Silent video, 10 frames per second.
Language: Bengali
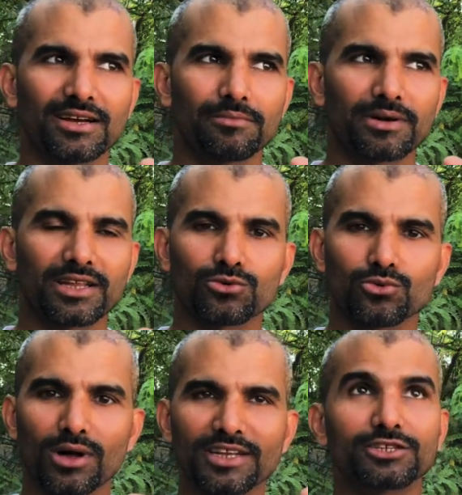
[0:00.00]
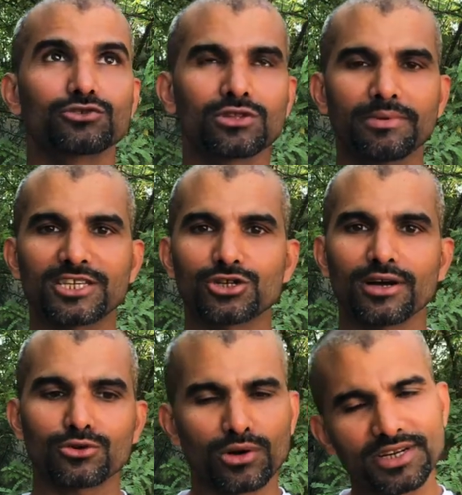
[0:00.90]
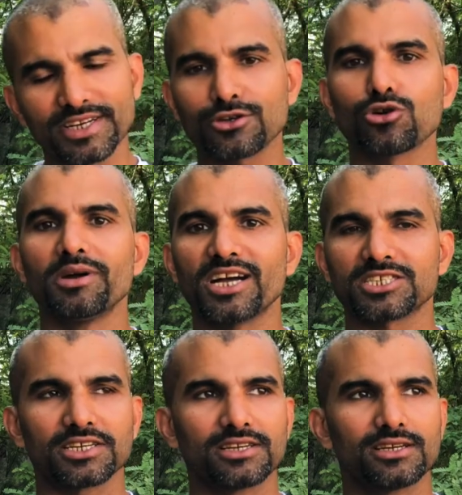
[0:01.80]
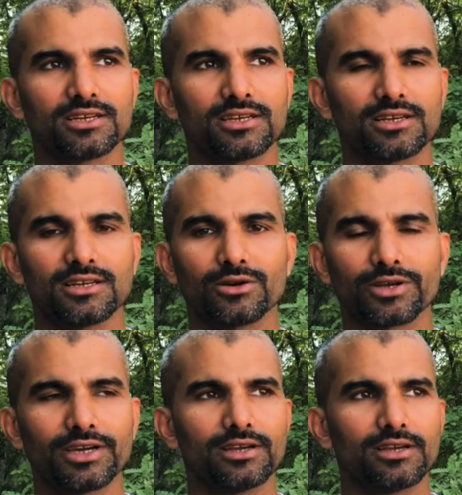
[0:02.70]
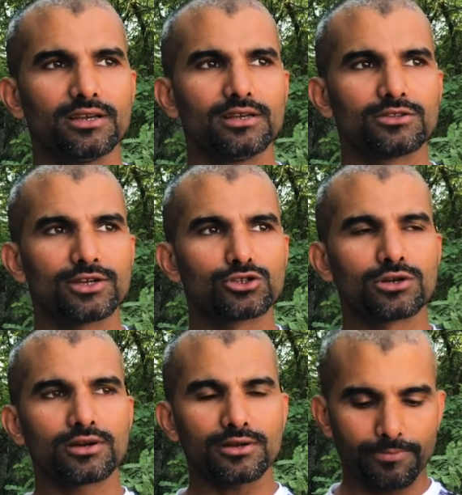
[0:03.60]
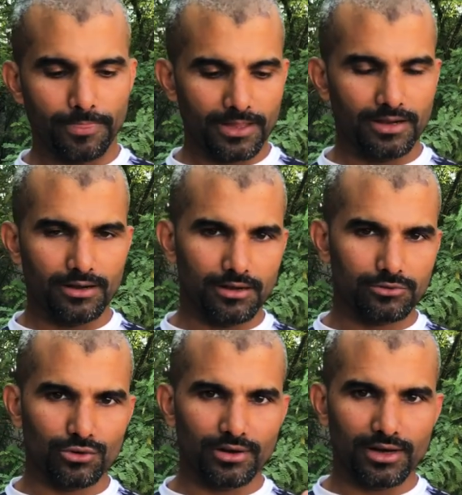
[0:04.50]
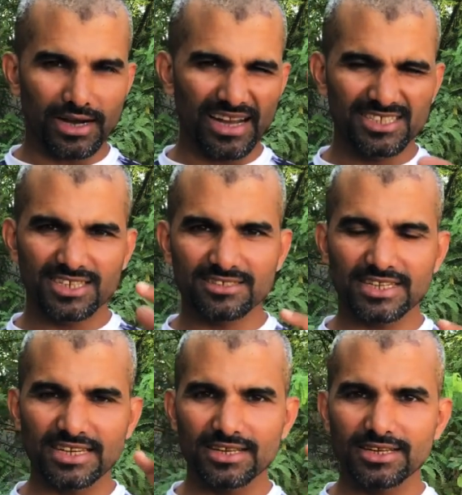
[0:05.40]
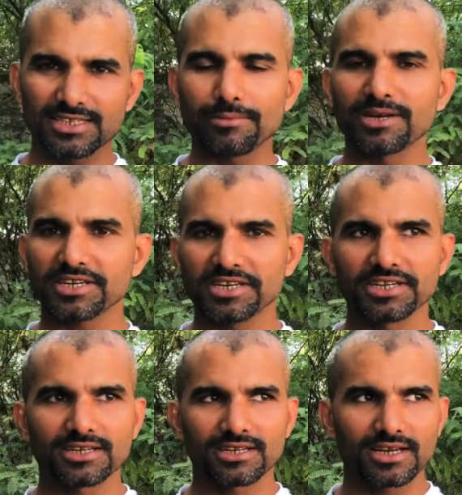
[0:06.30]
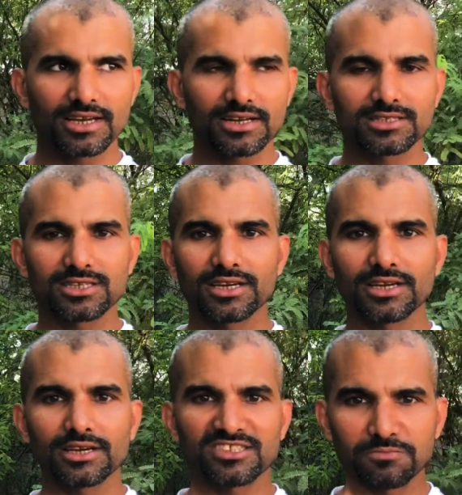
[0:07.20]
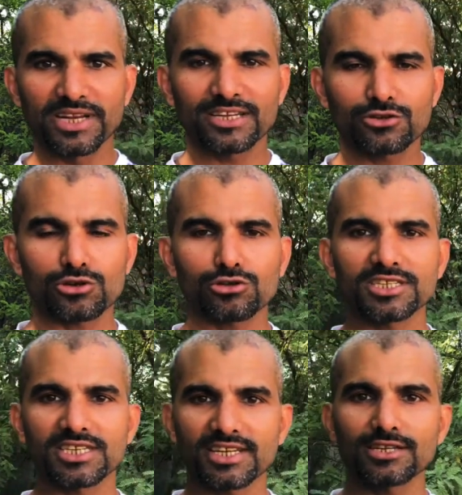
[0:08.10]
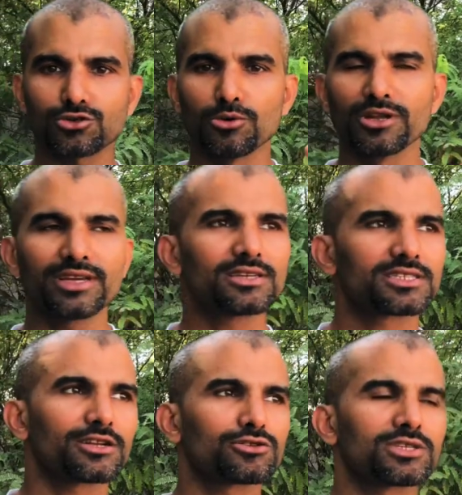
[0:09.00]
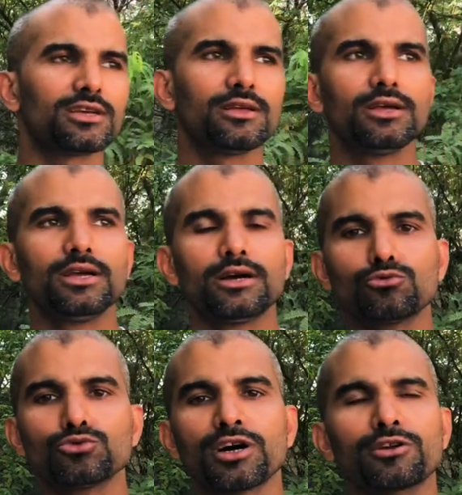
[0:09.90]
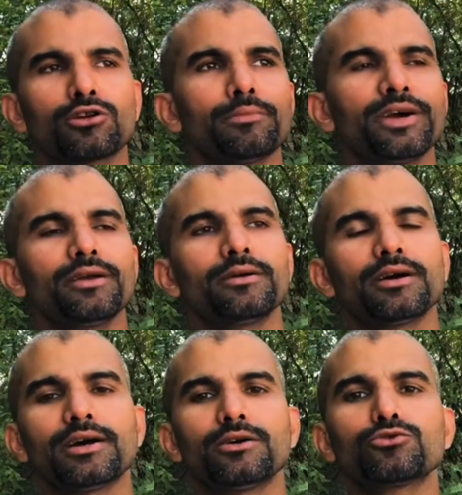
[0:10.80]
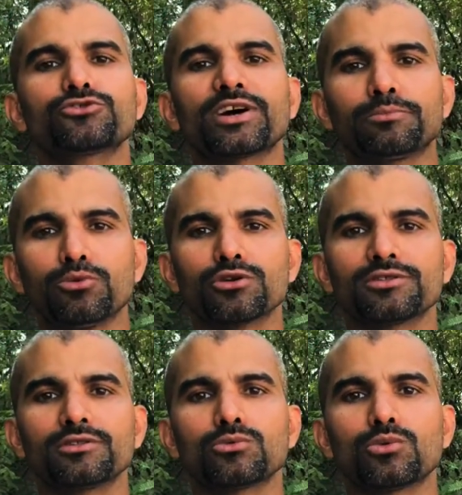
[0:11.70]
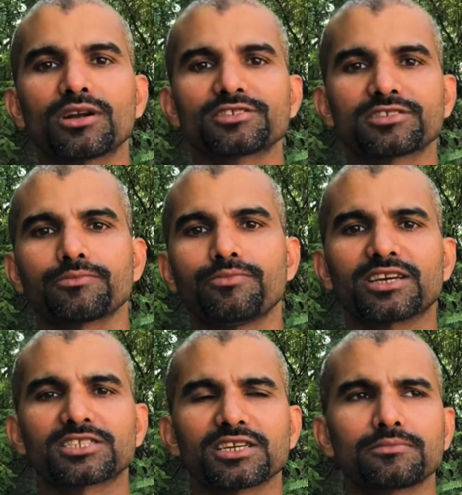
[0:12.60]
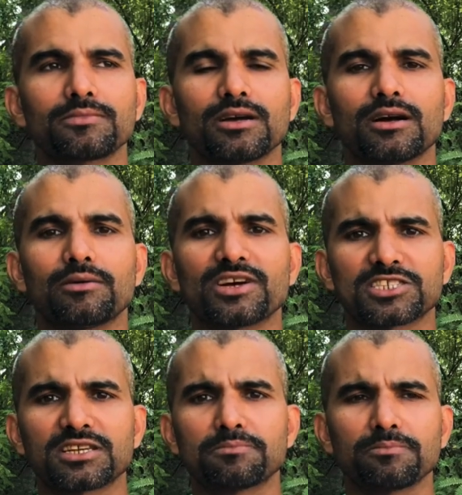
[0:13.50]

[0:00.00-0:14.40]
মানে কোয়ালিটি যদি বেশি হয় কোয়ান্টিটি কমে আসে ওকে এই জন্য তো হাই ইন্টেন্সিটি ইন্টারভেল ট্রেনিংয়ের যে স্প্রিন্ট করতে হয় সেটা একটু বলি সেটা হচ্ছে উদাহরণ হবে উসাইন বোল্ড ওয়ার্ল্ডস ফার্স্টেড ফার্স্টেড